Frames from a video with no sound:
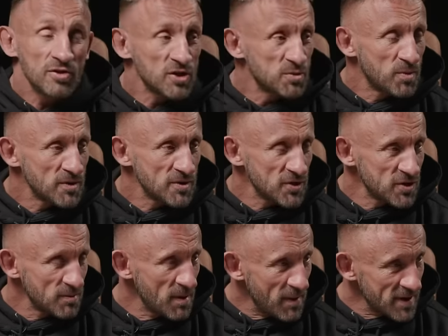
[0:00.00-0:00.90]
to też było coś,
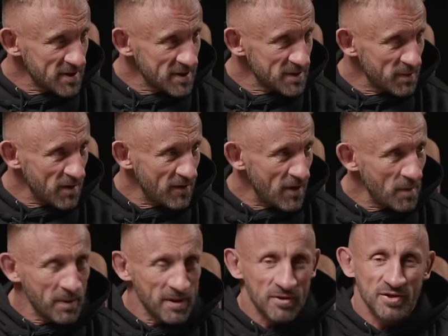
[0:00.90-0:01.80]
co mnie bardzo
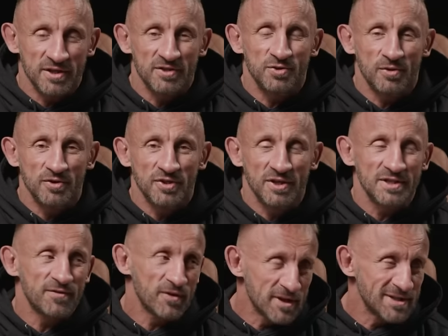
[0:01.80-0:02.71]
inspirowało. Ja pamiętam, że szykując się na
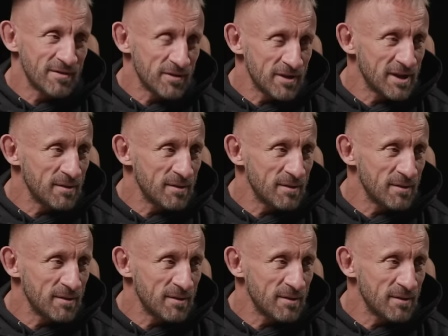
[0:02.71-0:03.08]
swoje zawody,